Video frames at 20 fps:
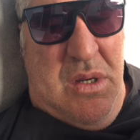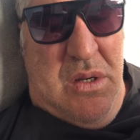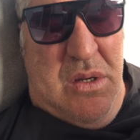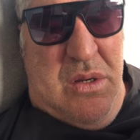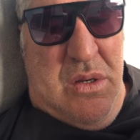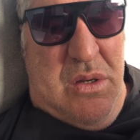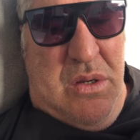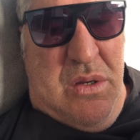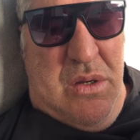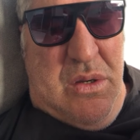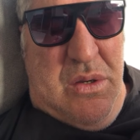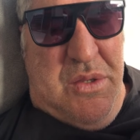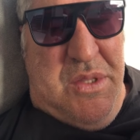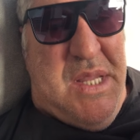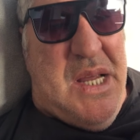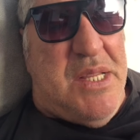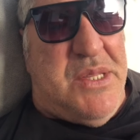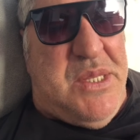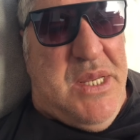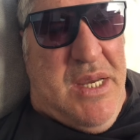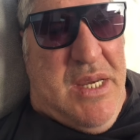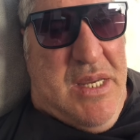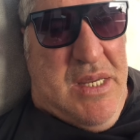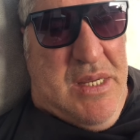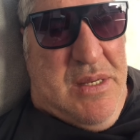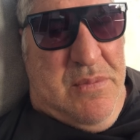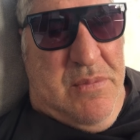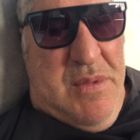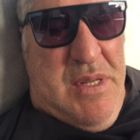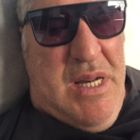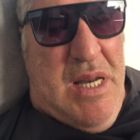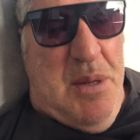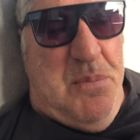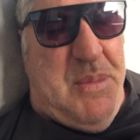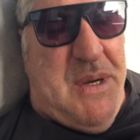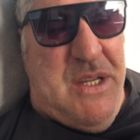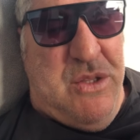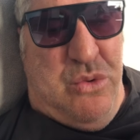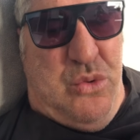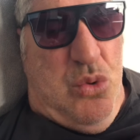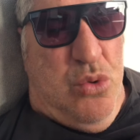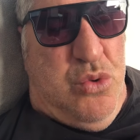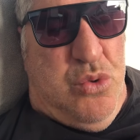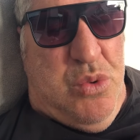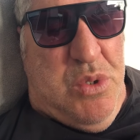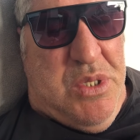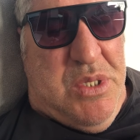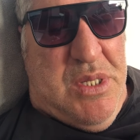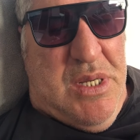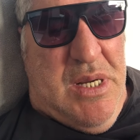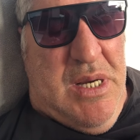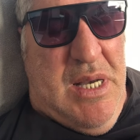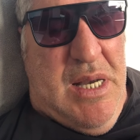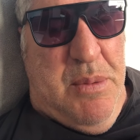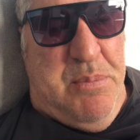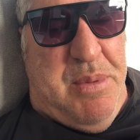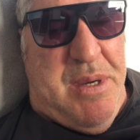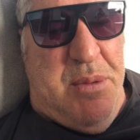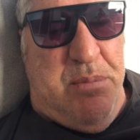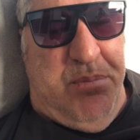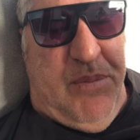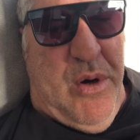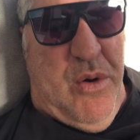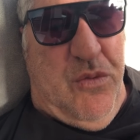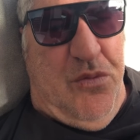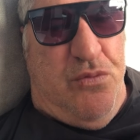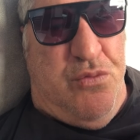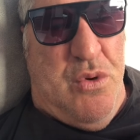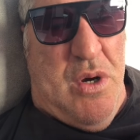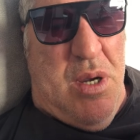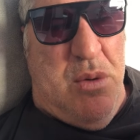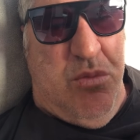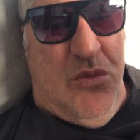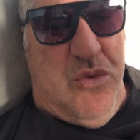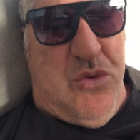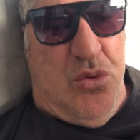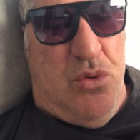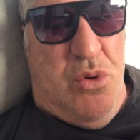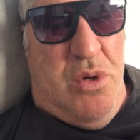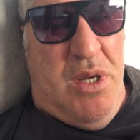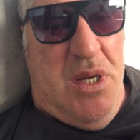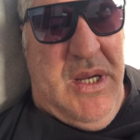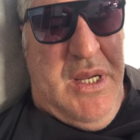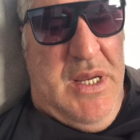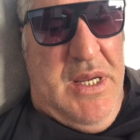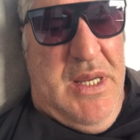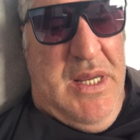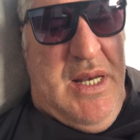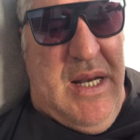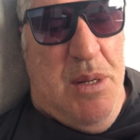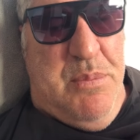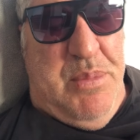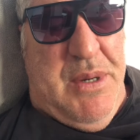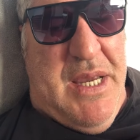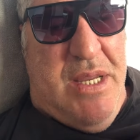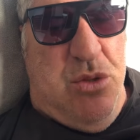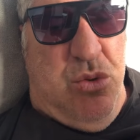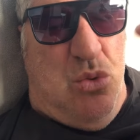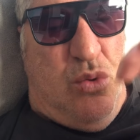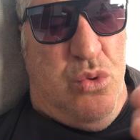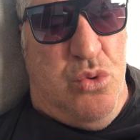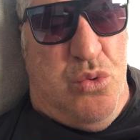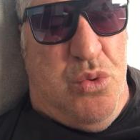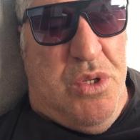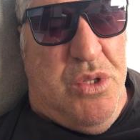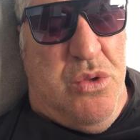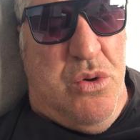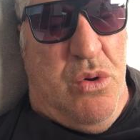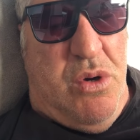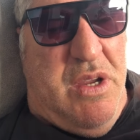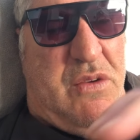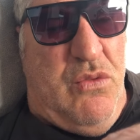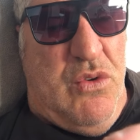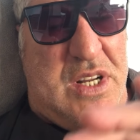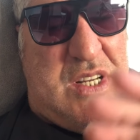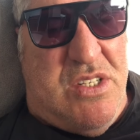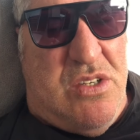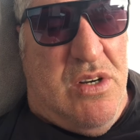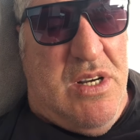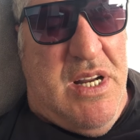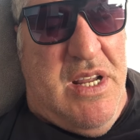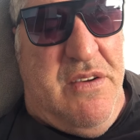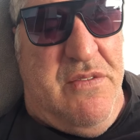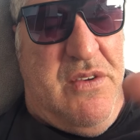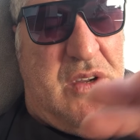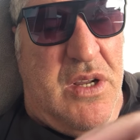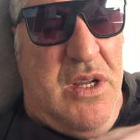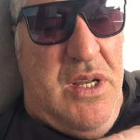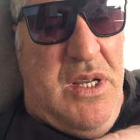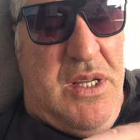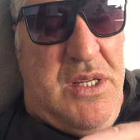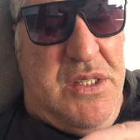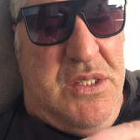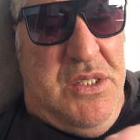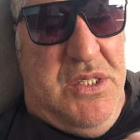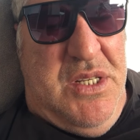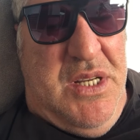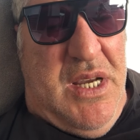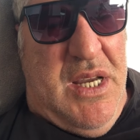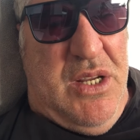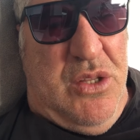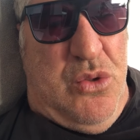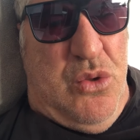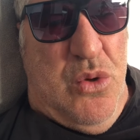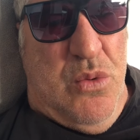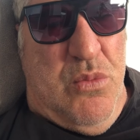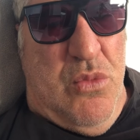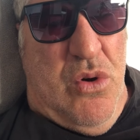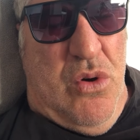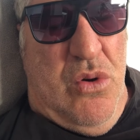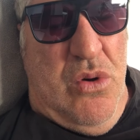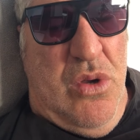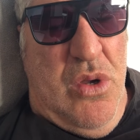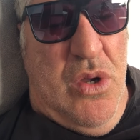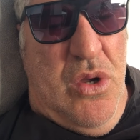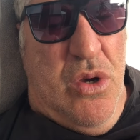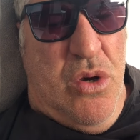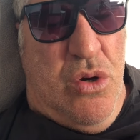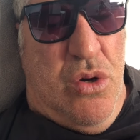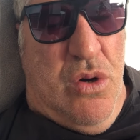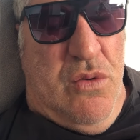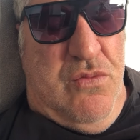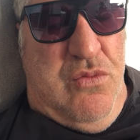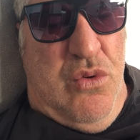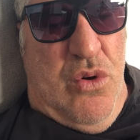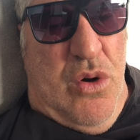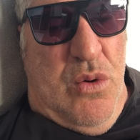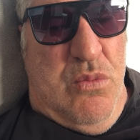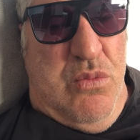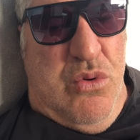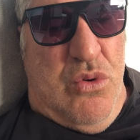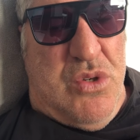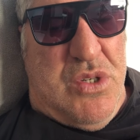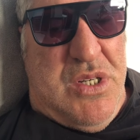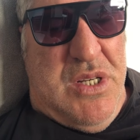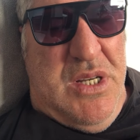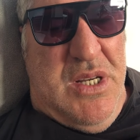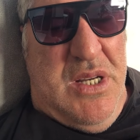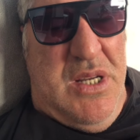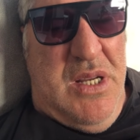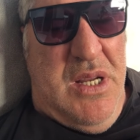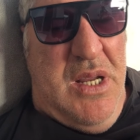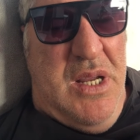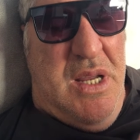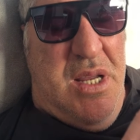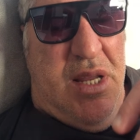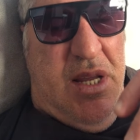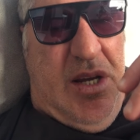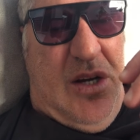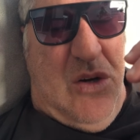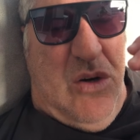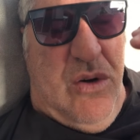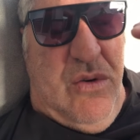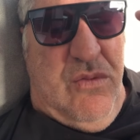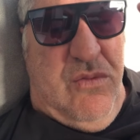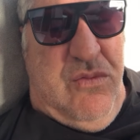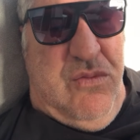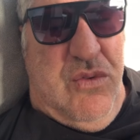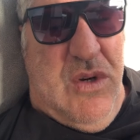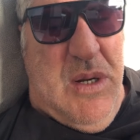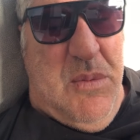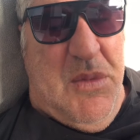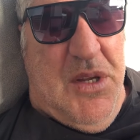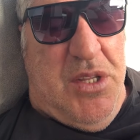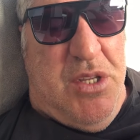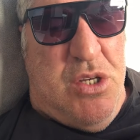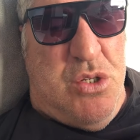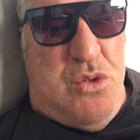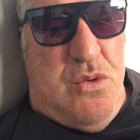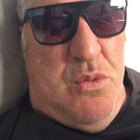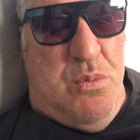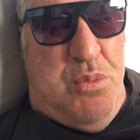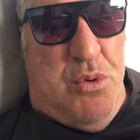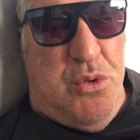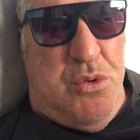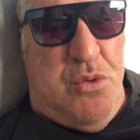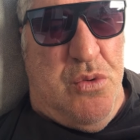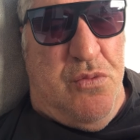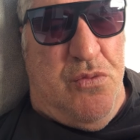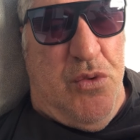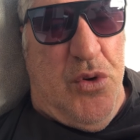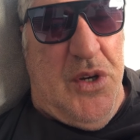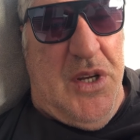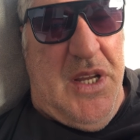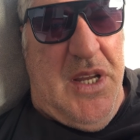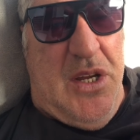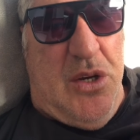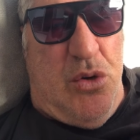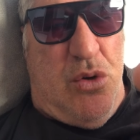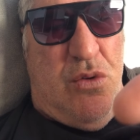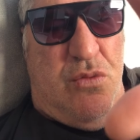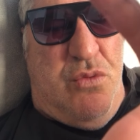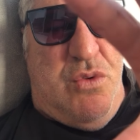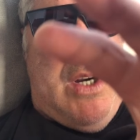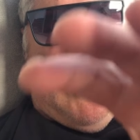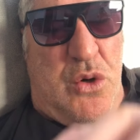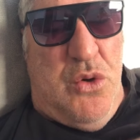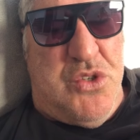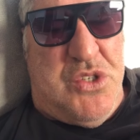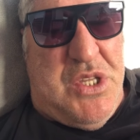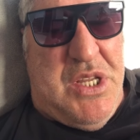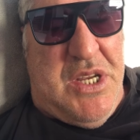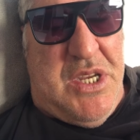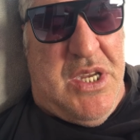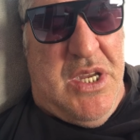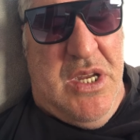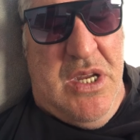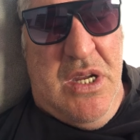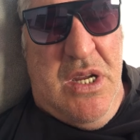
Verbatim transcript: d'intérêt. Ils les prennent tout de suite. Hein. Ils ne les prennent pas au fur et à mesure, ils les prennent tout de suite. Donc ils vous les enlèvent directement quand vous remboursez et quand vous les mettez sur le portefeuille et que vous les restequez.